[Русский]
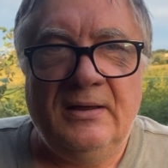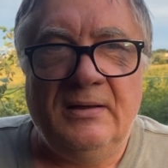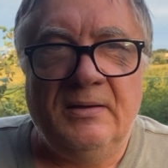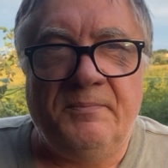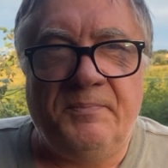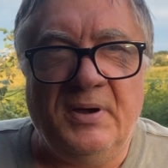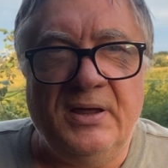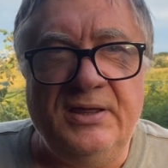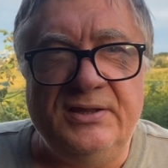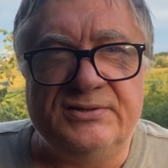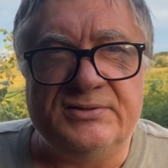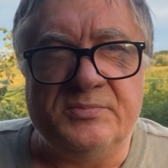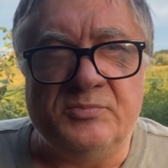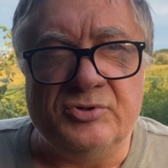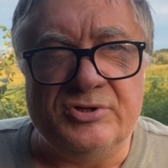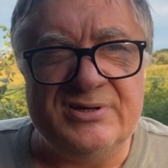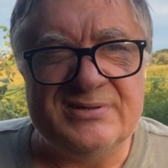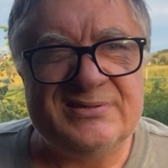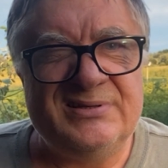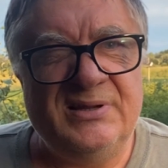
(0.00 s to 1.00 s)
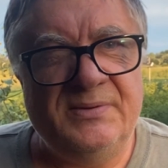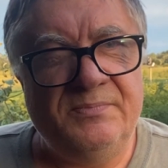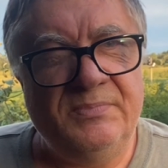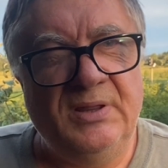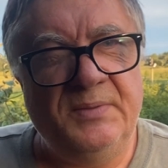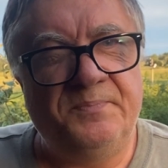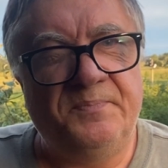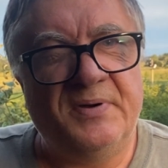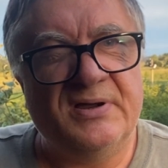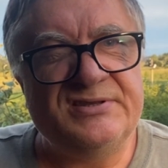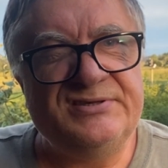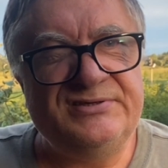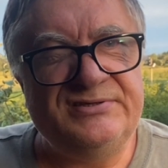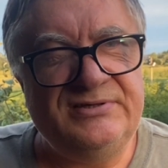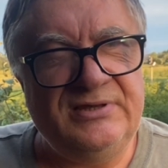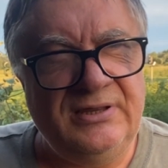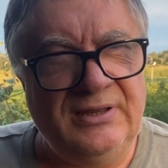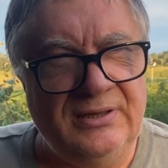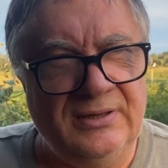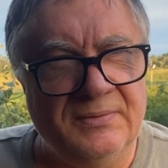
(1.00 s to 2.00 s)
Поэтому, если мы
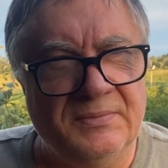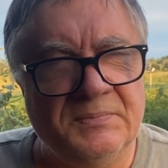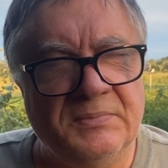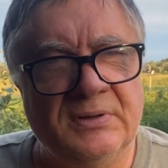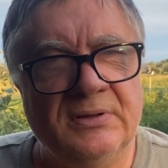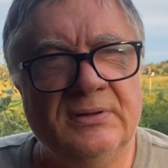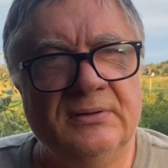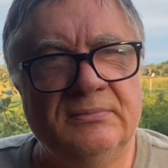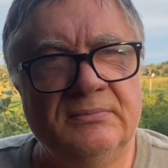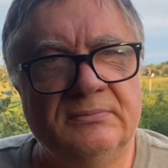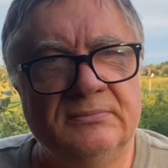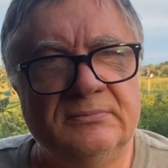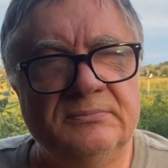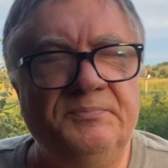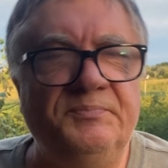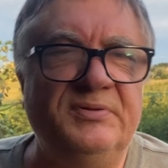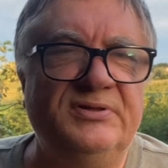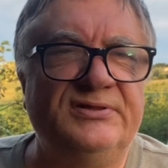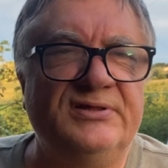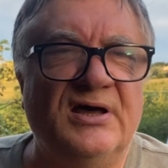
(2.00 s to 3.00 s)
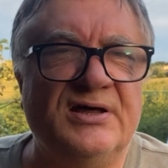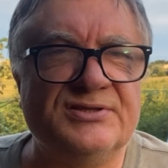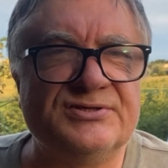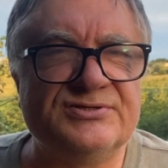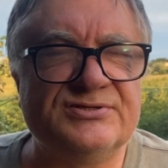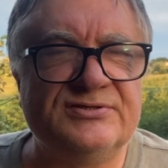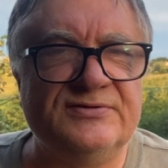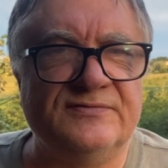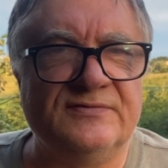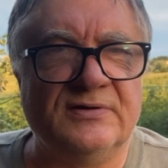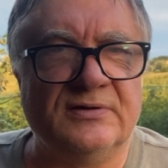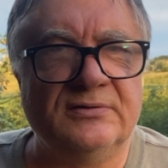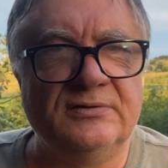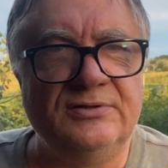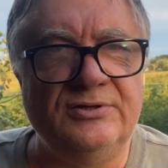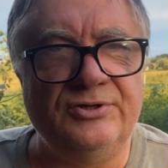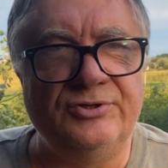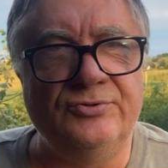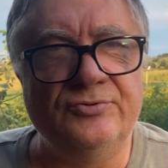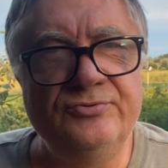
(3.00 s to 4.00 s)
посеем 15
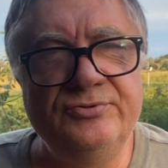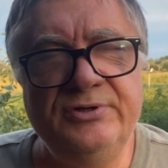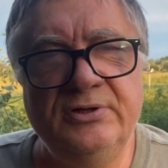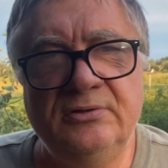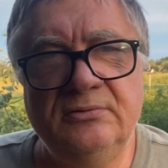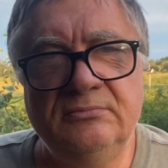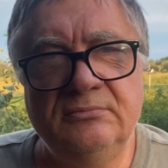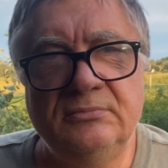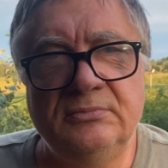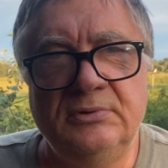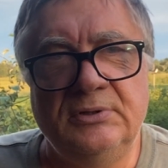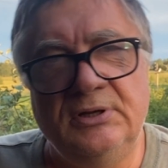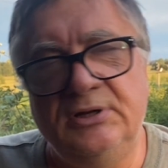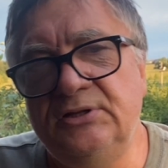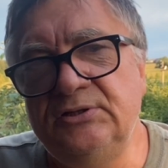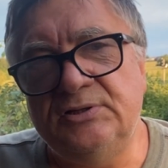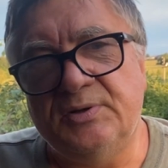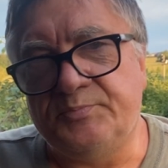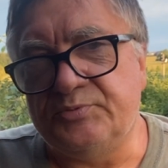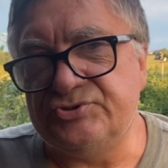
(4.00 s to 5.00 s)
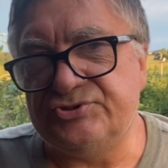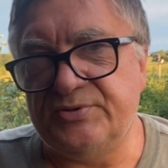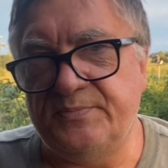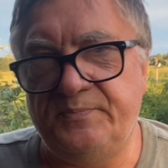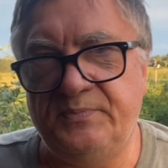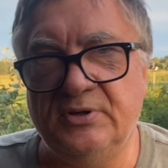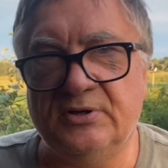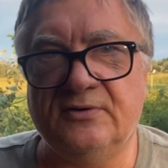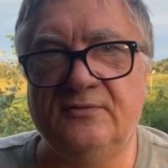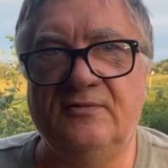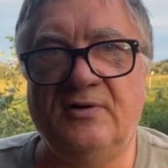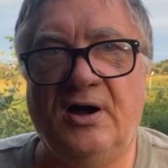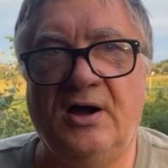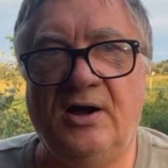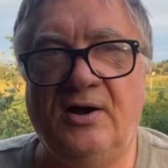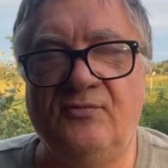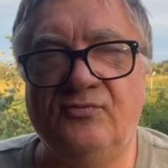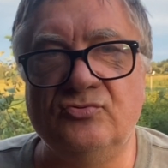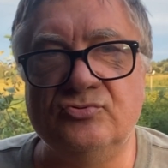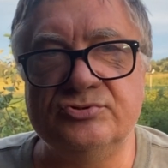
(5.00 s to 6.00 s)
июля или, допустим, 1
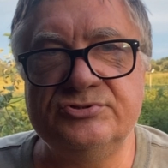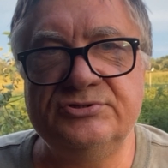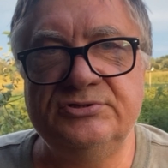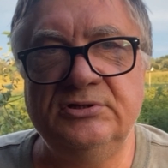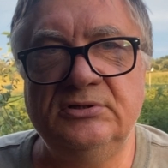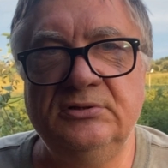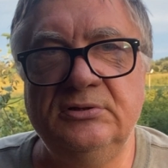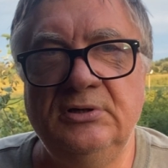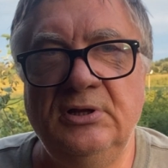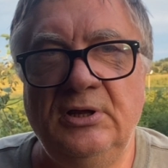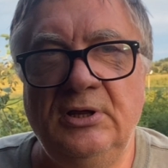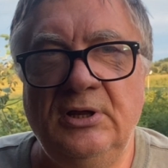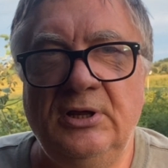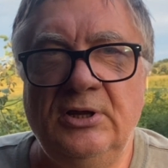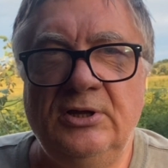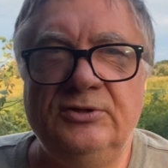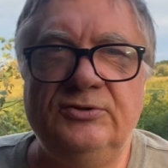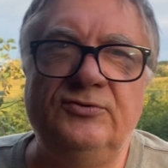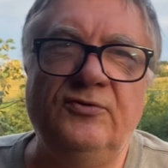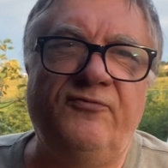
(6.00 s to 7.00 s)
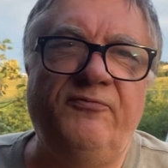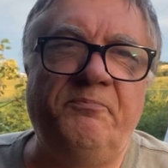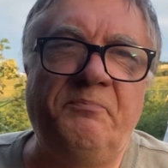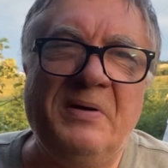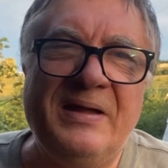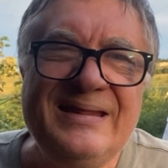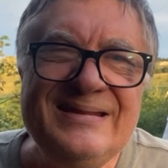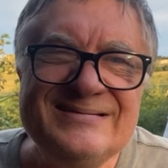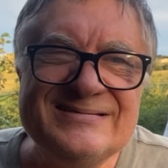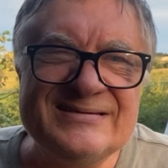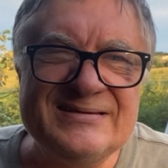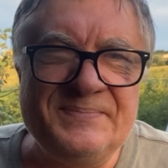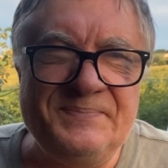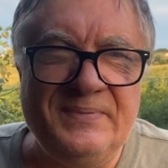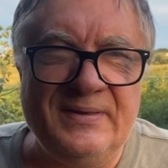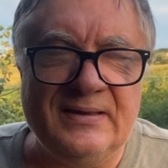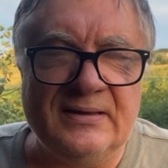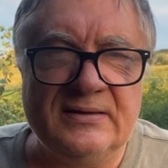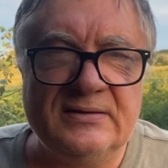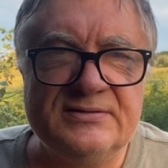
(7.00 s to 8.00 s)
августа, то, в
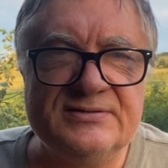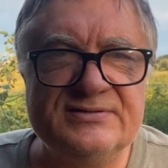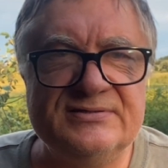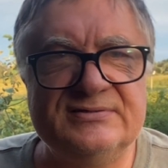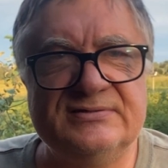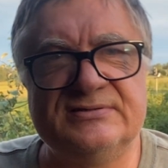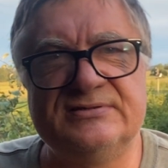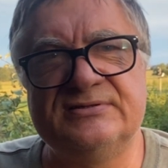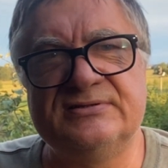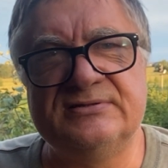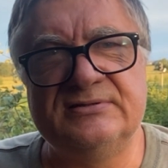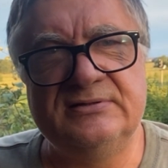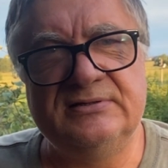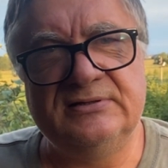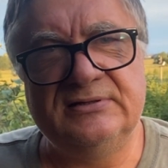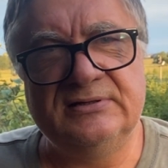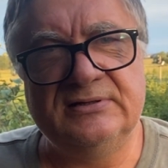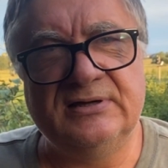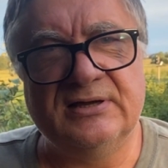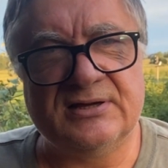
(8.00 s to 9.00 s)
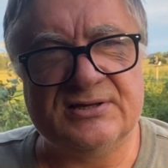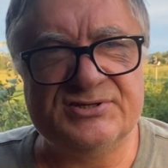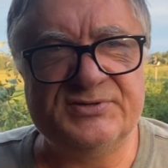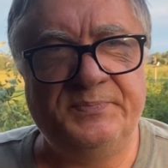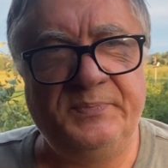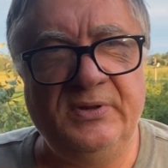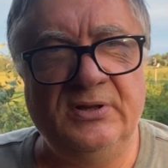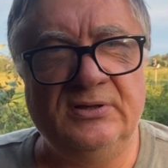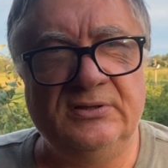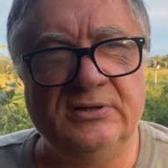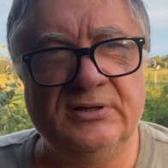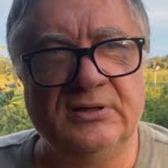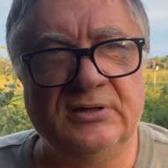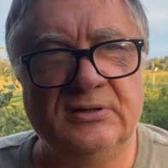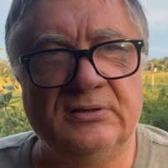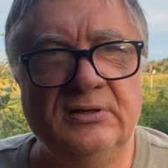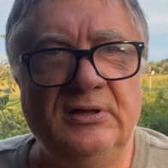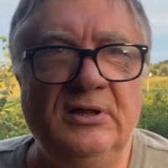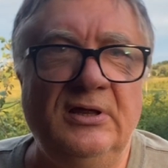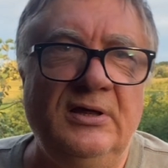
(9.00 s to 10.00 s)
принципе, с
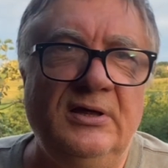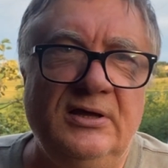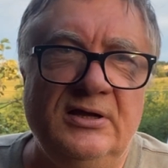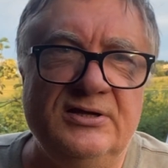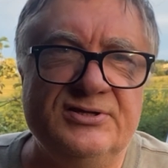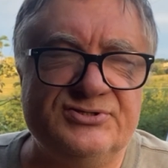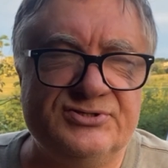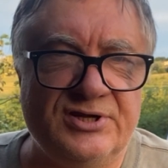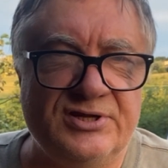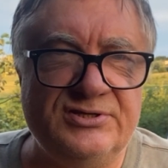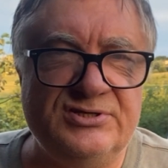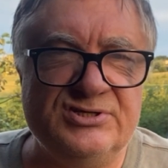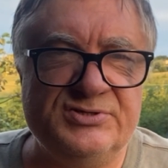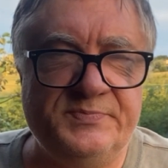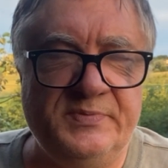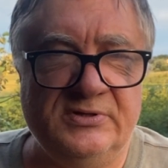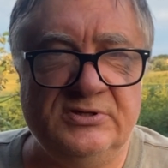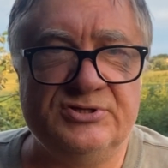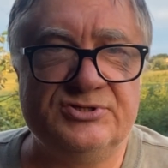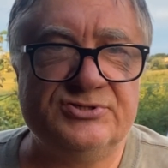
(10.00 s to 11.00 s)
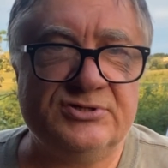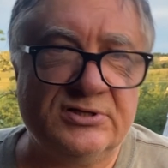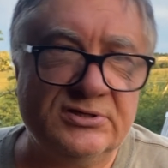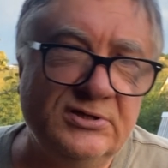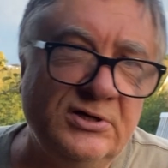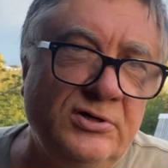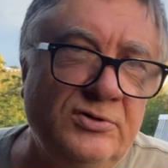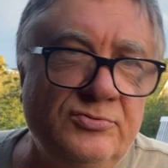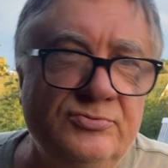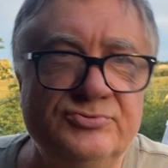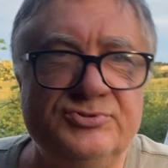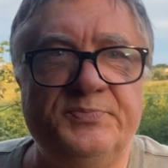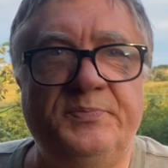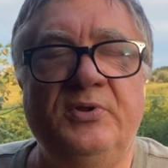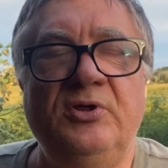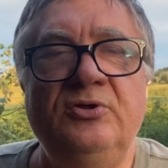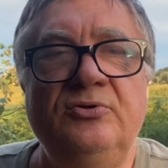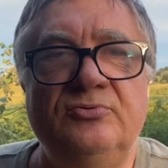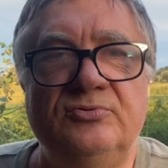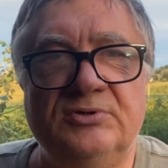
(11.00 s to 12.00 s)
кроспелые или среднеспелые сорта
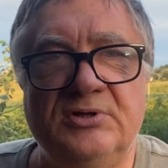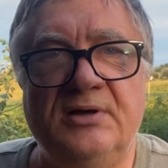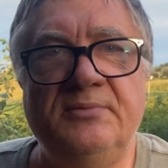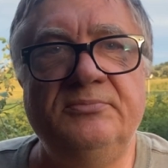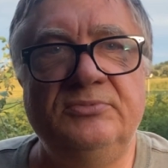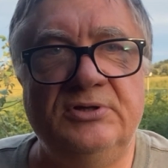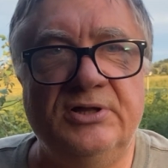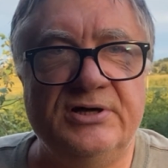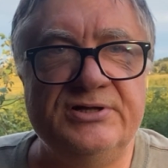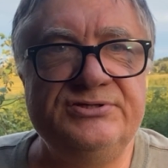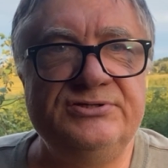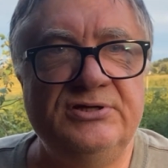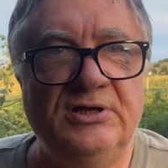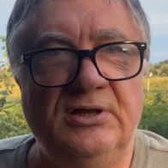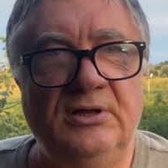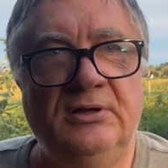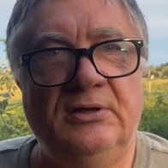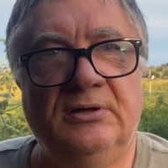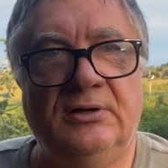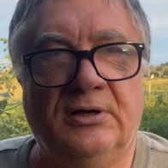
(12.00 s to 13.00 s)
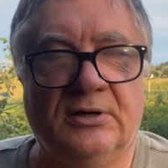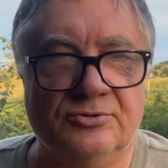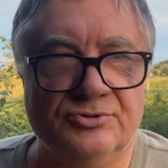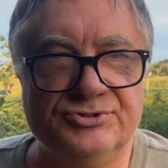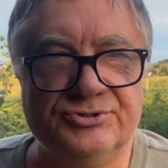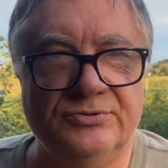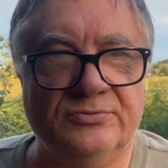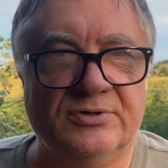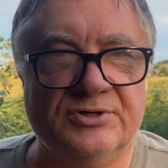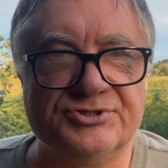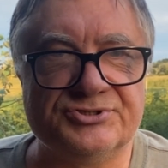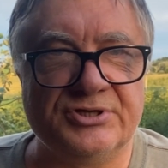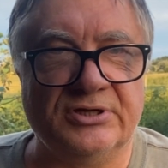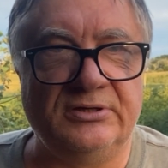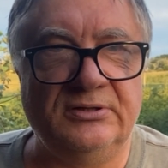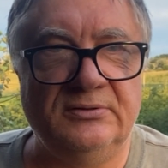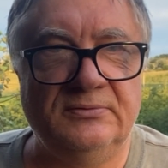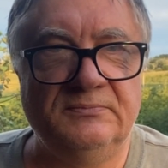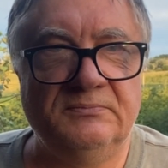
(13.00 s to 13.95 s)
успеют нам дать хороший урожай.